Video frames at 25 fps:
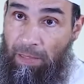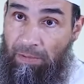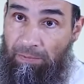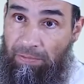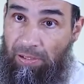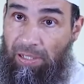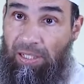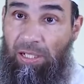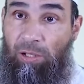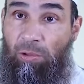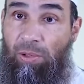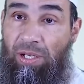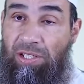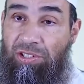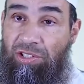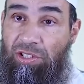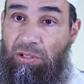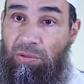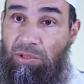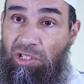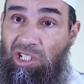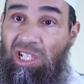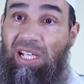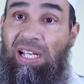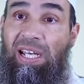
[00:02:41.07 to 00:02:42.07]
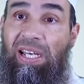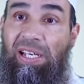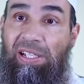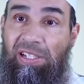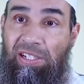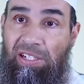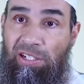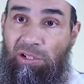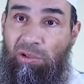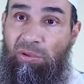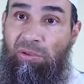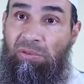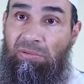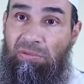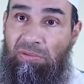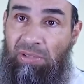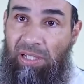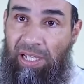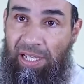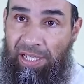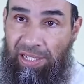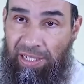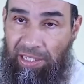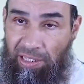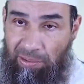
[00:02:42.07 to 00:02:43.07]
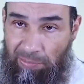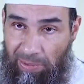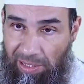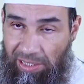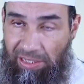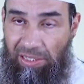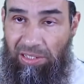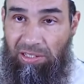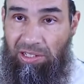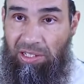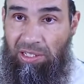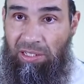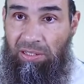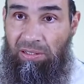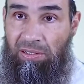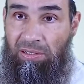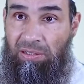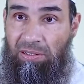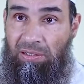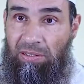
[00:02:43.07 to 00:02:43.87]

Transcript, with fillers: فالله عز وجل غني عن عبادته